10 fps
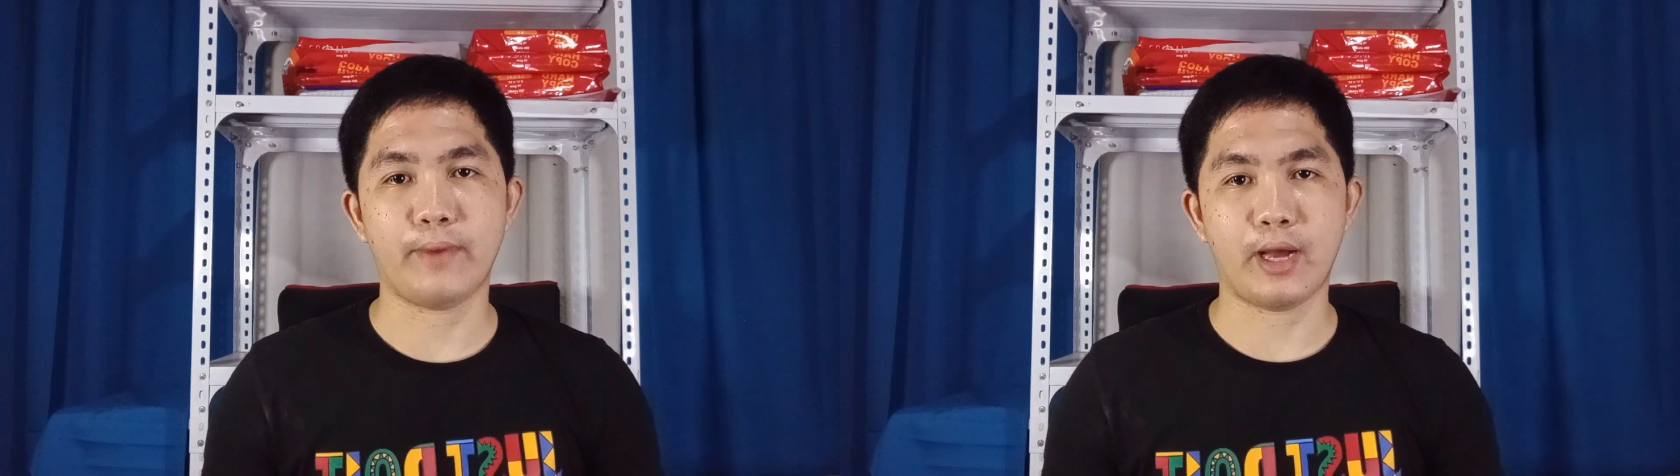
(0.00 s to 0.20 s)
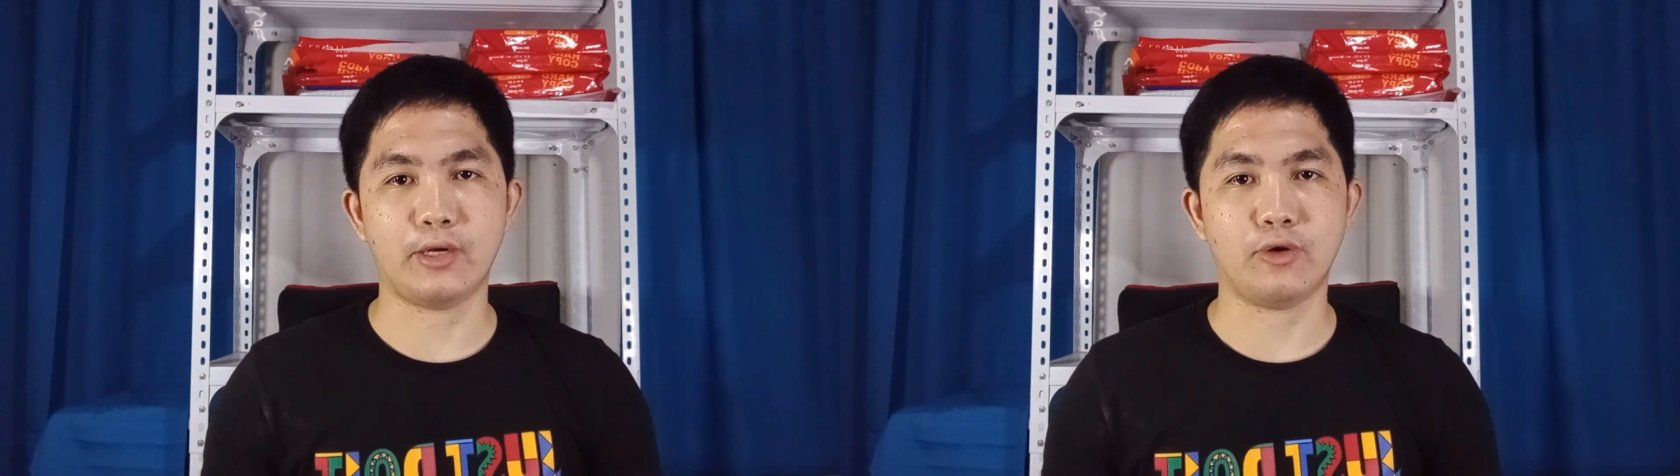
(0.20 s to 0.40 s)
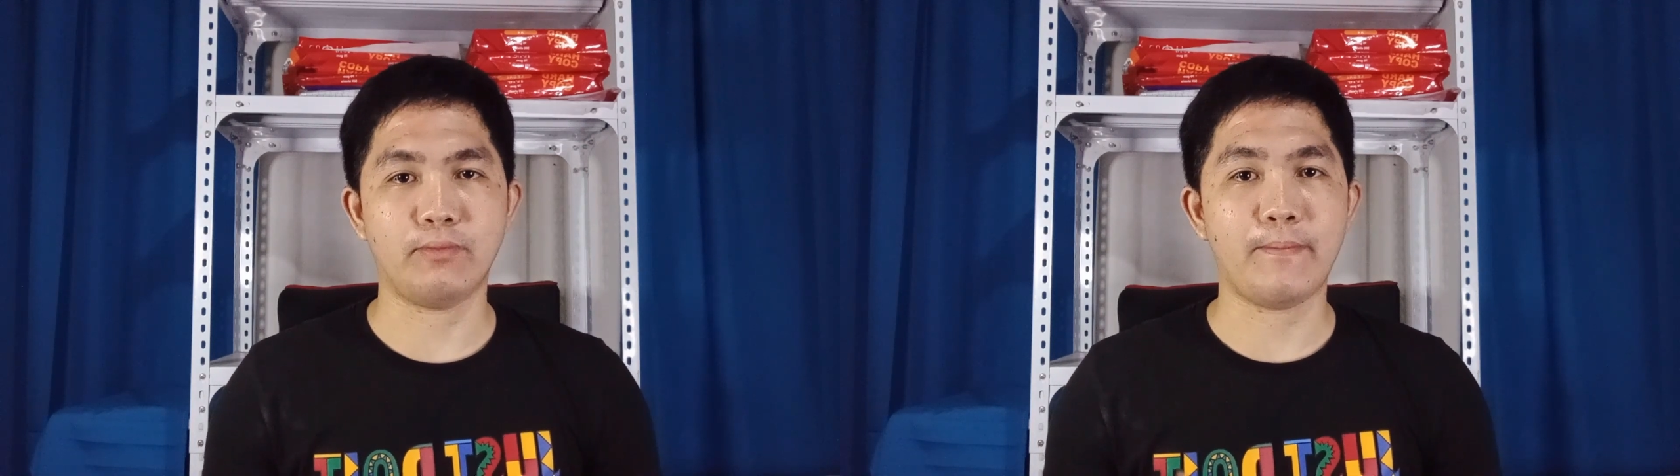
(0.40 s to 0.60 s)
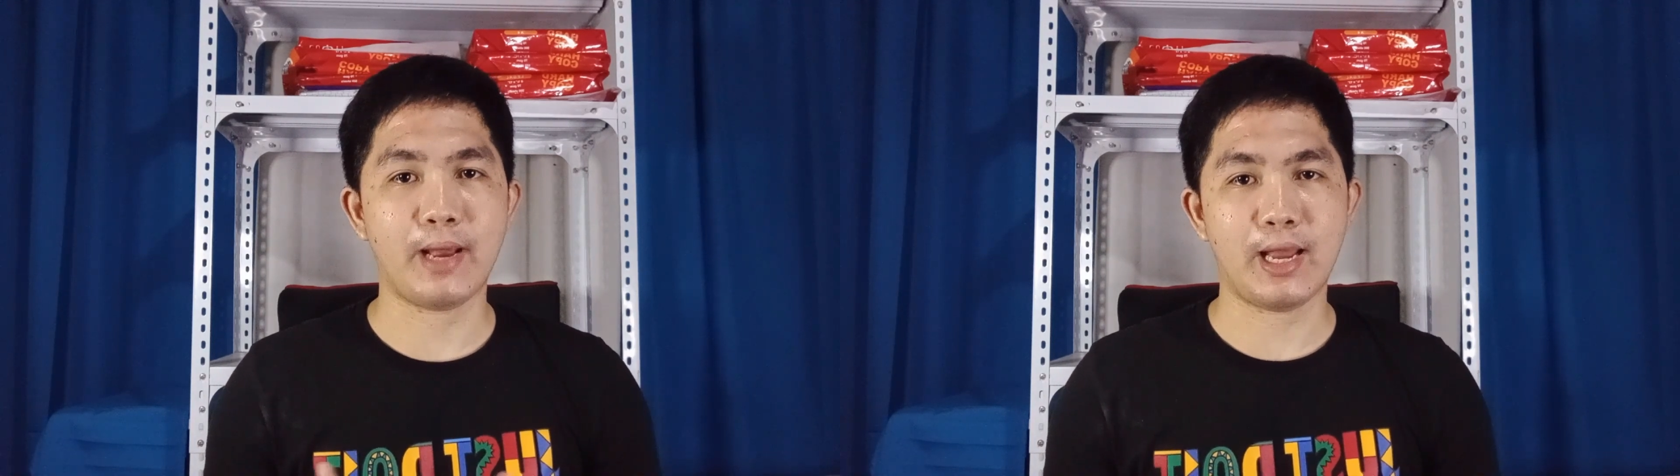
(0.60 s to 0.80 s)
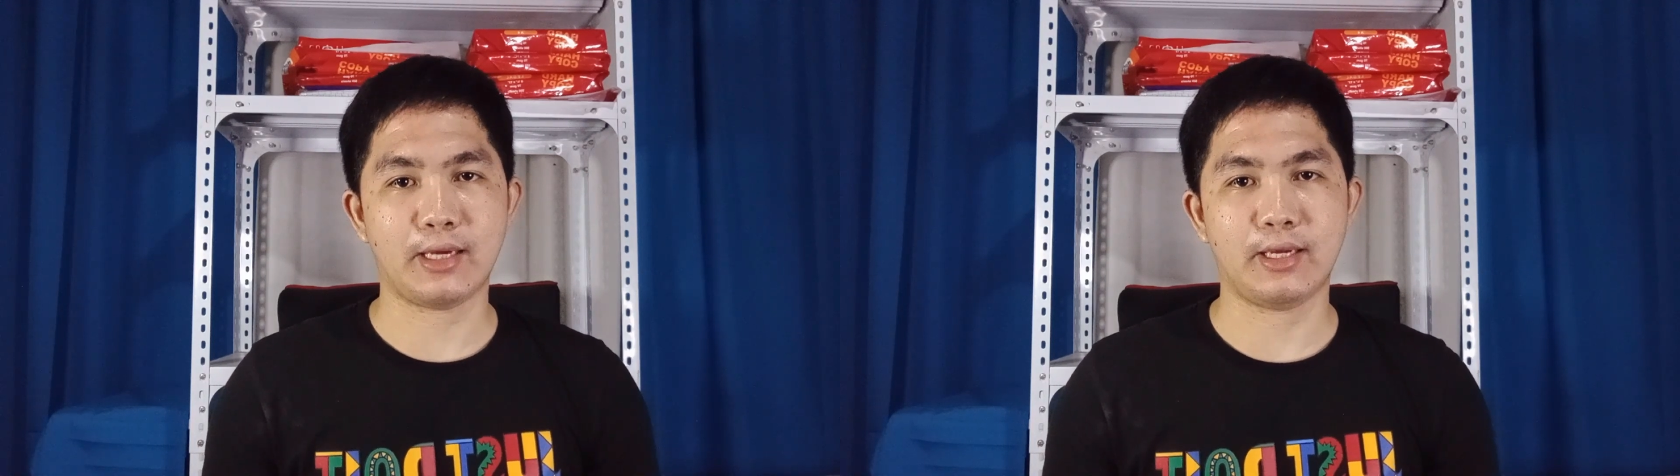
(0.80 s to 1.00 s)
paano
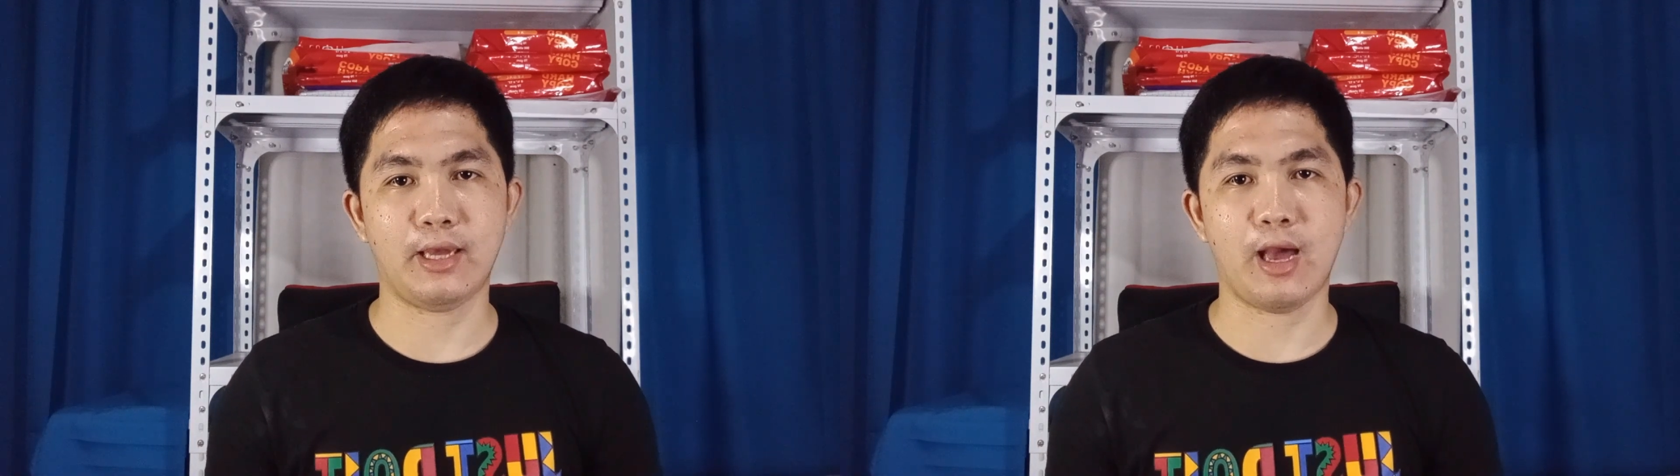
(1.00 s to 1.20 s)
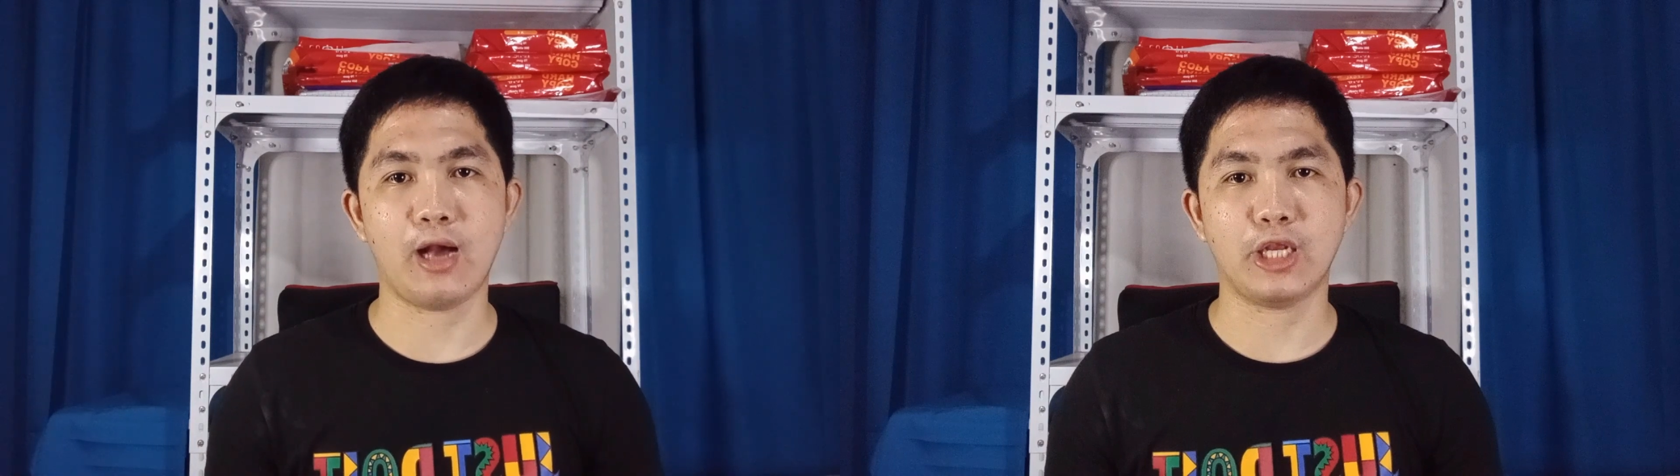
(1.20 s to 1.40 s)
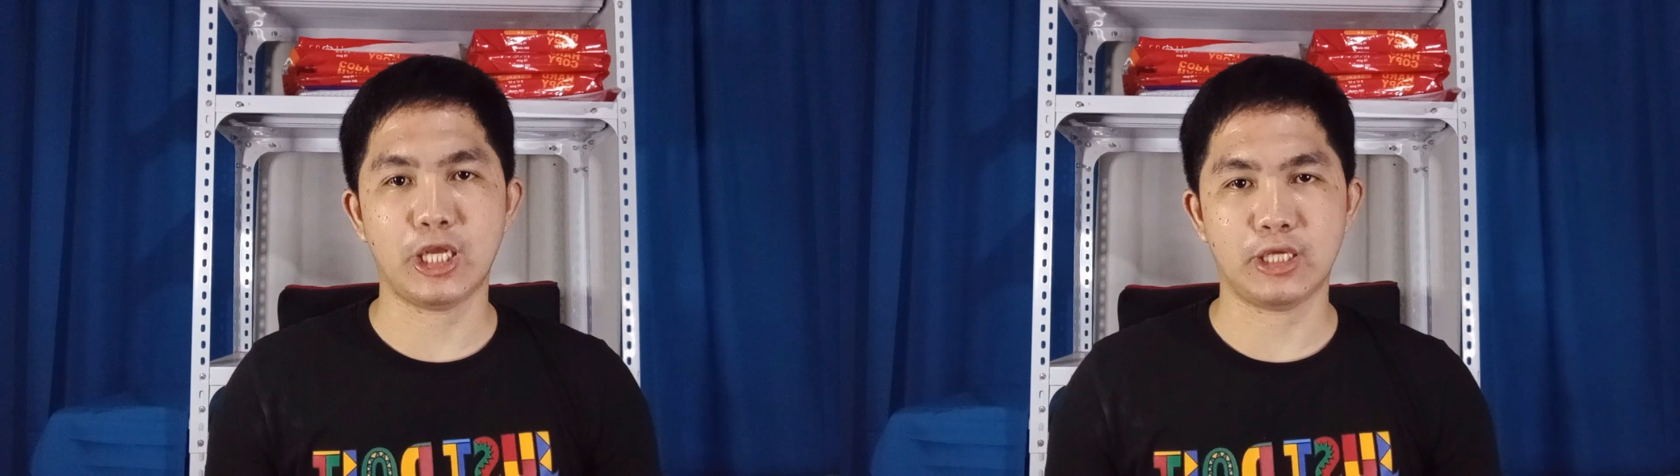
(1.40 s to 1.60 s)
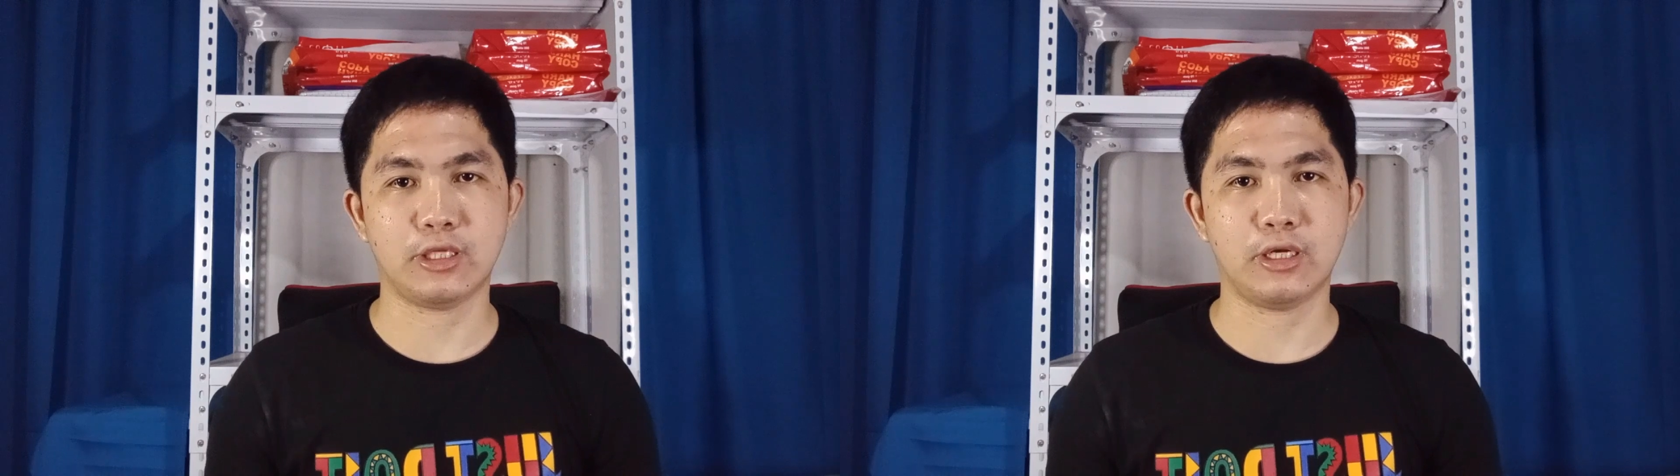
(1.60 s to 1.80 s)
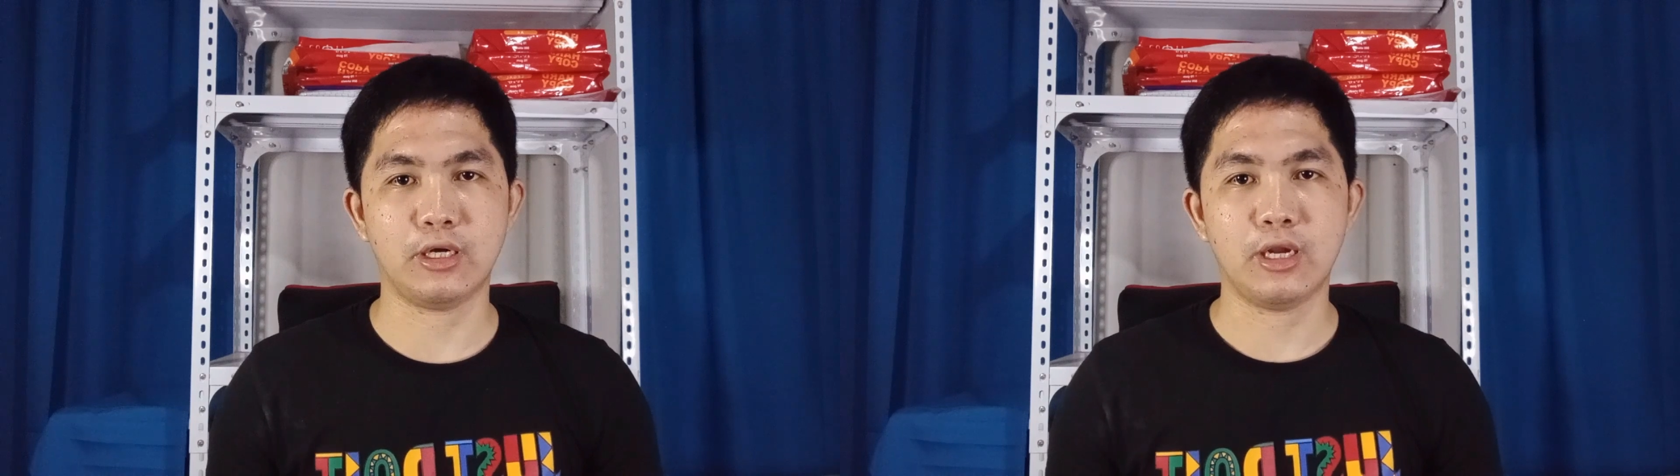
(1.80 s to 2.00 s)
mapalaki ang
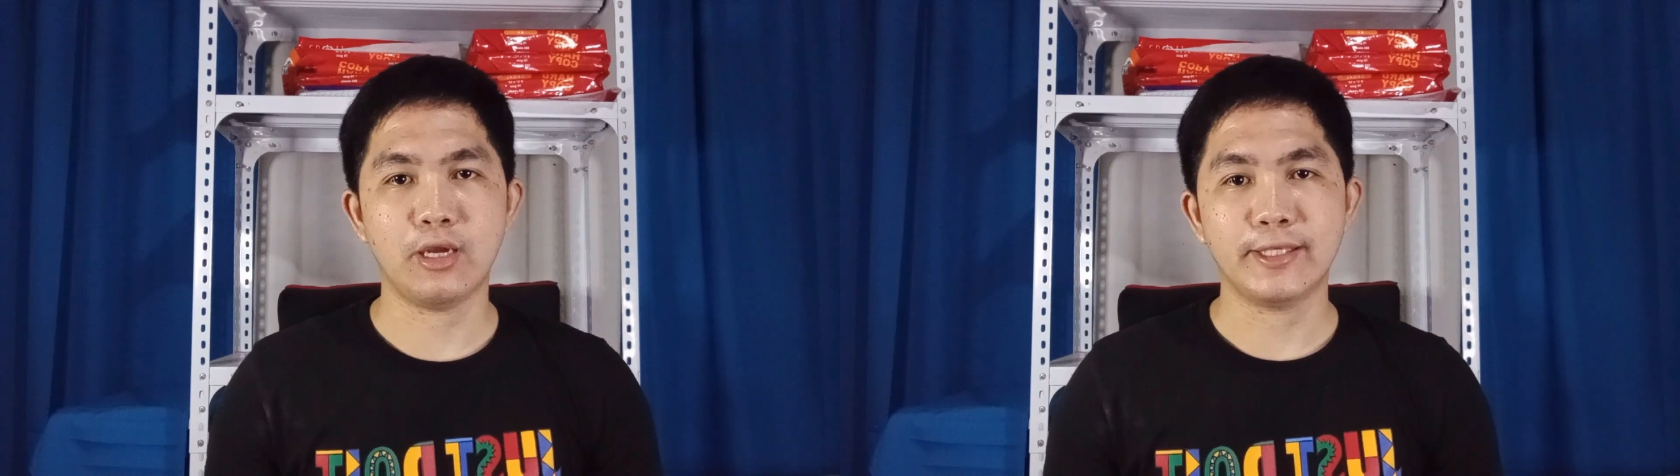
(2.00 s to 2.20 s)
letter